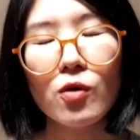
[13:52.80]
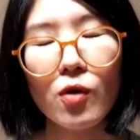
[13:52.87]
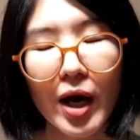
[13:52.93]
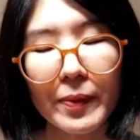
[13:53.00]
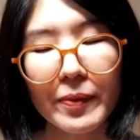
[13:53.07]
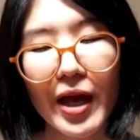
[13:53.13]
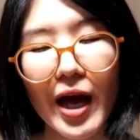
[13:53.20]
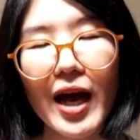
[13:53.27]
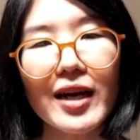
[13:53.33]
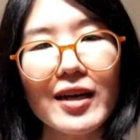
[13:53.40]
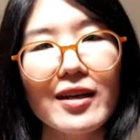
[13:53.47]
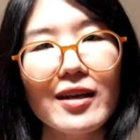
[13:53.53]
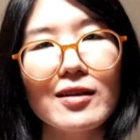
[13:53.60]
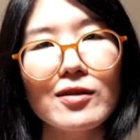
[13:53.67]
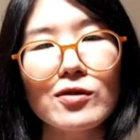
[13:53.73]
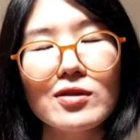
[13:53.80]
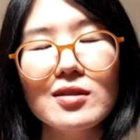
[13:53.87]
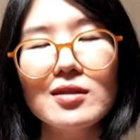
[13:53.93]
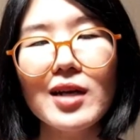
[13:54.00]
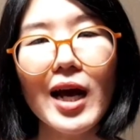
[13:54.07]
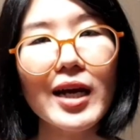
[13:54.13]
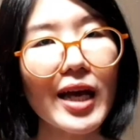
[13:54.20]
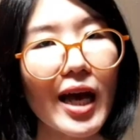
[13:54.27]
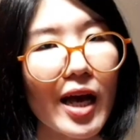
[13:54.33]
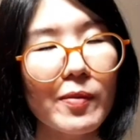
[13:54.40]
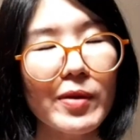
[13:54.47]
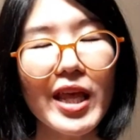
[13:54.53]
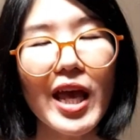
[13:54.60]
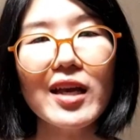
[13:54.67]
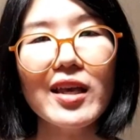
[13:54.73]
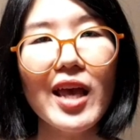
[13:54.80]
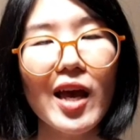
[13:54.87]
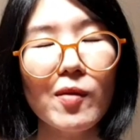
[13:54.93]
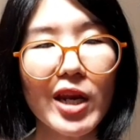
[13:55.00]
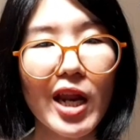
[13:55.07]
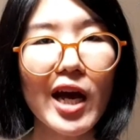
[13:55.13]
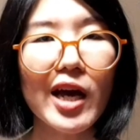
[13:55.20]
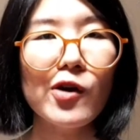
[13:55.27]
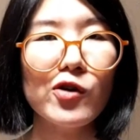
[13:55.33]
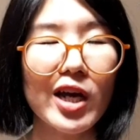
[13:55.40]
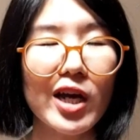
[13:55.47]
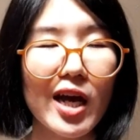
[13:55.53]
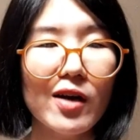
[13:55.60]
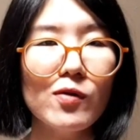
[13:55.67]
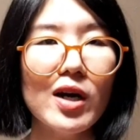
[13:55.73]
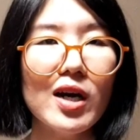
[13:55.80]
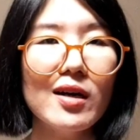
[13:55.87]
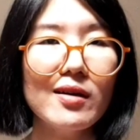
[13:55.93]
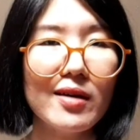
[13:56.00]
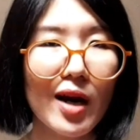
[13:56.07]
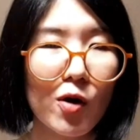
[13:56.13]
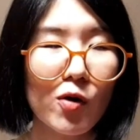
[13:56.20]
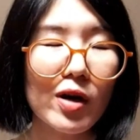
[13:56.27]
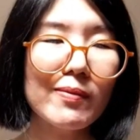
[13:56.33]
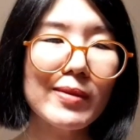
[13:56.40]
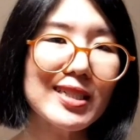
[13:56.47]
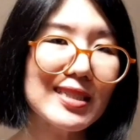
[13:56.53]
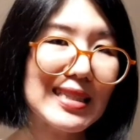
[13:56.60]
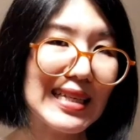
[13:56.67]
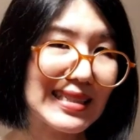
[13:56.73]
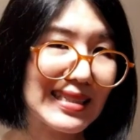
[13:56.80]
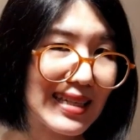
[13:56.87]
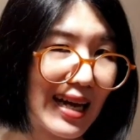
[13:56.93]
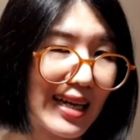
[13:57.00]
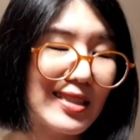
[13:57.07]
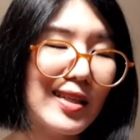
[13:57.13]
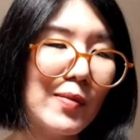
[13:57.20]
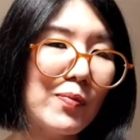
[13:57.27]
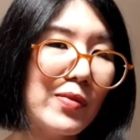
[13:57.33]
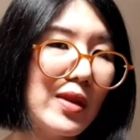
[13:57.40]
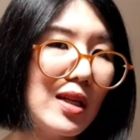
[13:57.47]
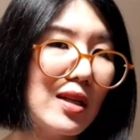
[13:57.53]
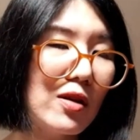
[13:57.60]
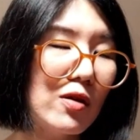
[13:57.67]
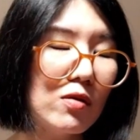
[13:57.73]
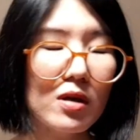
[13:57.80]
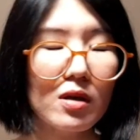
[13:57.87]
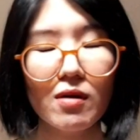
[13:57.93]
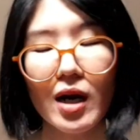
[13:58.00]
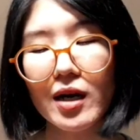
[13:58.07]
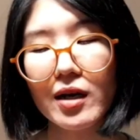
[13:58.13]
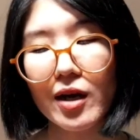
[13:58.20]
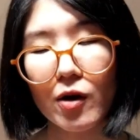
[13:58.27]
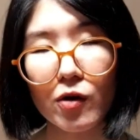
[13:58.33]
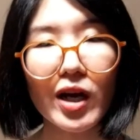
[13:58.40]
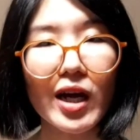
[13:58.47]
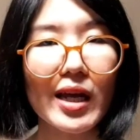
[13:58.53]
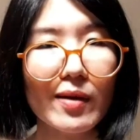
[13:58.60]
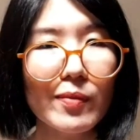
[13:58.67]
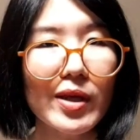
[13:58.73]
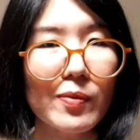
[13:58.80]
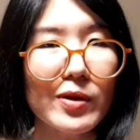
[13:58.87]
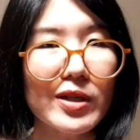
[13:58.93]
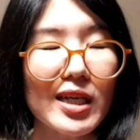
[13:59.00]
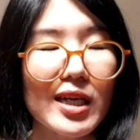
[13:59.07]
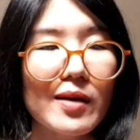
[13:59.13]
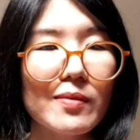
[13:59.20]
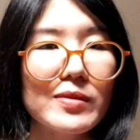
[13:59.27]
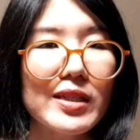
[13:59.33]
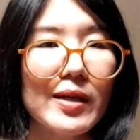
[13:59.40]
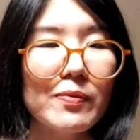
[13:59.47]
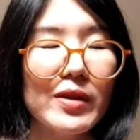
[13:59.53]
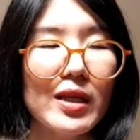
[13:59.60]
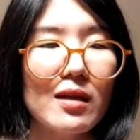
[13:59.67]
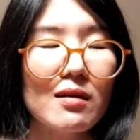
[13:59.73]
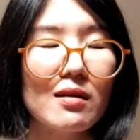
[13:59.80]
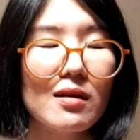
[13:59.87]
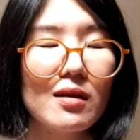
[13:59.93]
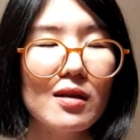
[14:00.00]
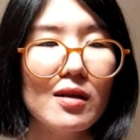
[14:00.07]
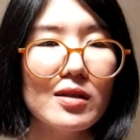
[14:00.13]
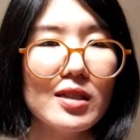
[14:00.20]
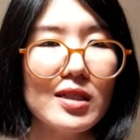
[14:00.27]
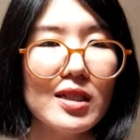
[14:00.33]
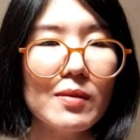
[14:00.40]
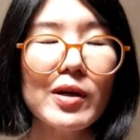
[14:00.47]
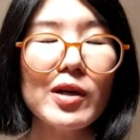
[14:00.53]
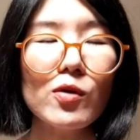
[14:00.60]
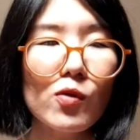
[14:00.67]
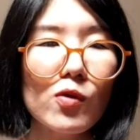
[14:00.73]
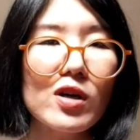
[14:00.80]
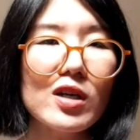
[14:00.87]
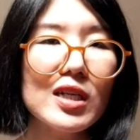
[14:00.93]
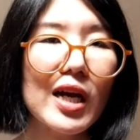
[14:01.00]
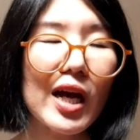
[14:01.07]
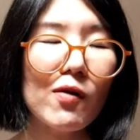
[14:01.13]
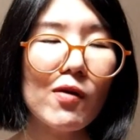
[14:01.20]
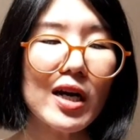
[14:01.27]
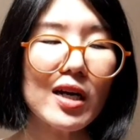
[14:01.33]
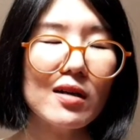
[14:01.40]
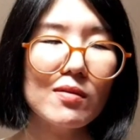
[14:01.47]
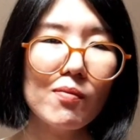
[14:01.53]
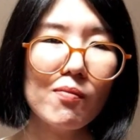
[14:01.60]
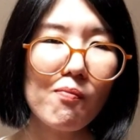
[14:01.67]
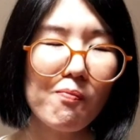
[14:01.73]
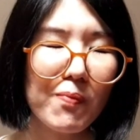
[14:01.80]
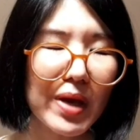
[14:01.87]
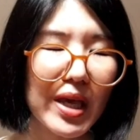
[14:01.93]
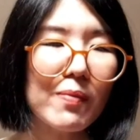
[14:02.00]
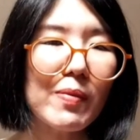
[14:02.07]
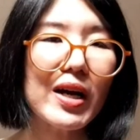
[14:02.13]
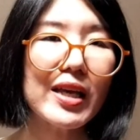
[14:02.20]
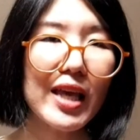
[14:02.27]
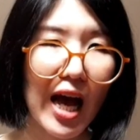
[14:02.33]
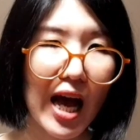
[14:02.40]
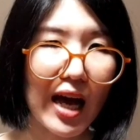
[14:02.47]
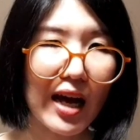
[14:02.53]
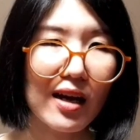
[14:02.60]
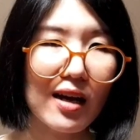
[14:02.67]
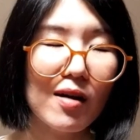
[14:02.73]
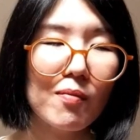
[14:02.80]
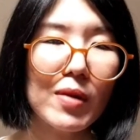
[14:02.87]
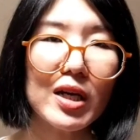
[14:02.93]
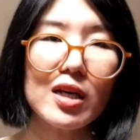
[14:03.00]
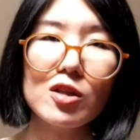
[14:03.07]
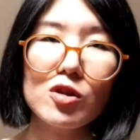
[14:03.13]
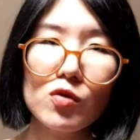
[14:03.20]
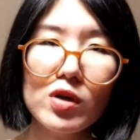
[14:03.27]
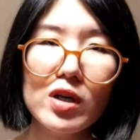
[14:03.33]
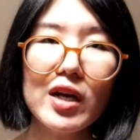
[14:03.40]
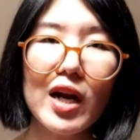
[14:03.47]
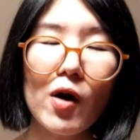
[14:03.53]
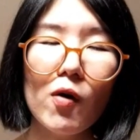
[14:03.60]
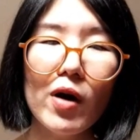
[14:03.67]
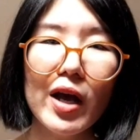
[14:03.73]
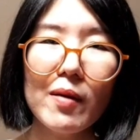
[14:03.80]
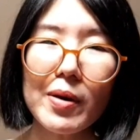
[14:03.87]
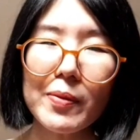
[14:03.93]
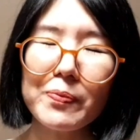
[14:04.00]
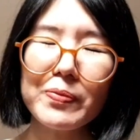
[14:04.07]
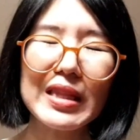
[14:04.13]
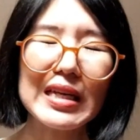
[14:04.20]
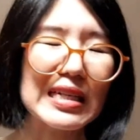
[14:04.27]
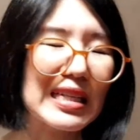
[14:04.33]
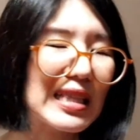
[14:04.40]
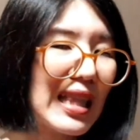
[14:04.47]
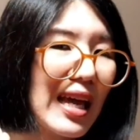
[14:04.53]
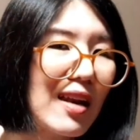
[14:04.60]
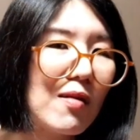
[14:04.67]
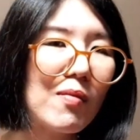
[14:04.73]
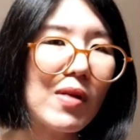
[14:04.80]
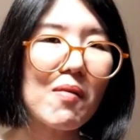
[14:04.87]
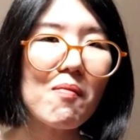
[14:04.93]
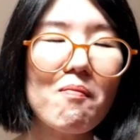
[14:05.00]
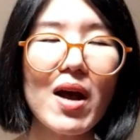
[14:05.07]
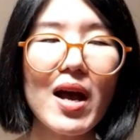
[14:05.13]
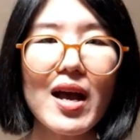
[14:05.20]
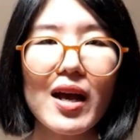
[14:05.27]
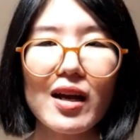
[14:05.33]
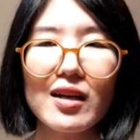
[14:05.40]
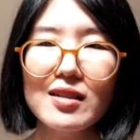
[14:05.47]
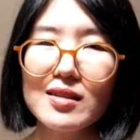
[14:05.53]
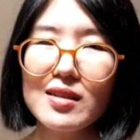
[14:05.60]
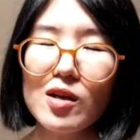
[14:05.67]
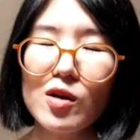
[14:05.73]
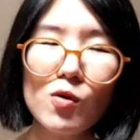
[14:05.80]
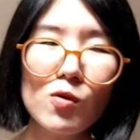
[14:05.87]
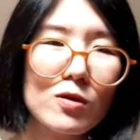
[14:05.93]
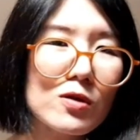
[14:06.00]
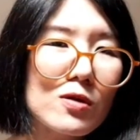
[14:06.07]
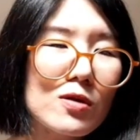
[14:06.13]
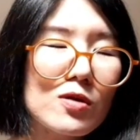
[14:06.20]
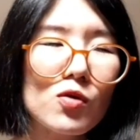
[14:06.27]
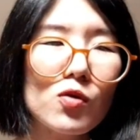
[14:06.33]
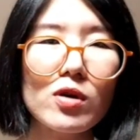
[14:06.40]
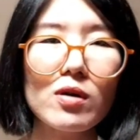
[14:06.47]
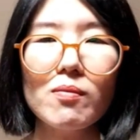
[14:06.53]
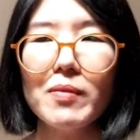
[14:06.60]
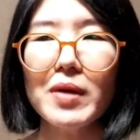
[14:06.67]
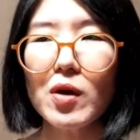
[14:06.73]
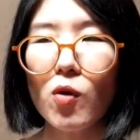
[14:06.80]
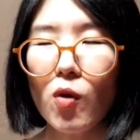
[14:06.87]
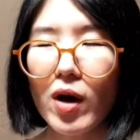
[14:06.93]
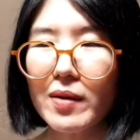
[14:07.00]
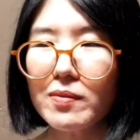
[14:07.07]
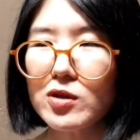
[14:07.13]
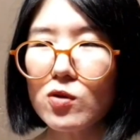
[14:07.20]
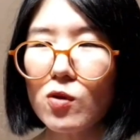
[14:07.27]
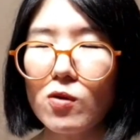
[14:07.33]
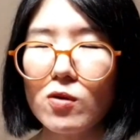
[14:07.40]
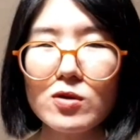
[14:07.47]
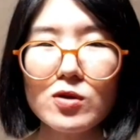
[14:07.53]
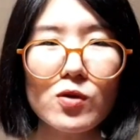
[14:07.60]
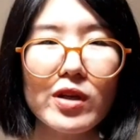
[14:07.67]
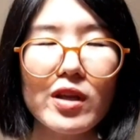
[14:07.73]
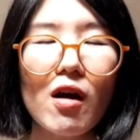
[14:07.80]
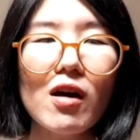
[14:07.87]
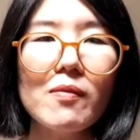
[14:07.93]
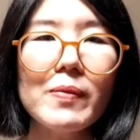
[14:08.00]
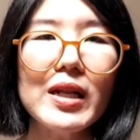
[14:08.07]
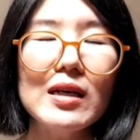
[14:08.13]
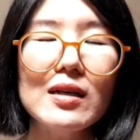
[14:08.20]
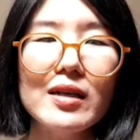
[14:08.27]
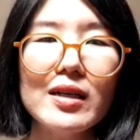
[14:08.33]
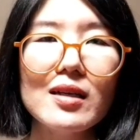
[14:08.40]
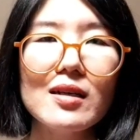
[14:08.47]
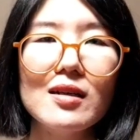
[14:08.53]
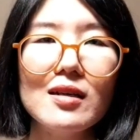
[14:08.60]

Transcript: ความยากเนี่ยก็คือร่างกายมันแยกแยะไม่ได้หรอกนะคะว่าเรากำลังติดสารเสพติดอยู่หรือว่าเรากำลังมีพฤติกรรมเสพติดที่มันรู้ก็คือแค่ว่ามีบางอย่างมากระตุ้นเราให้แบบตื่นเต้นมากๆสนุกสุดๆมีความสุขสุดยอดไปเลย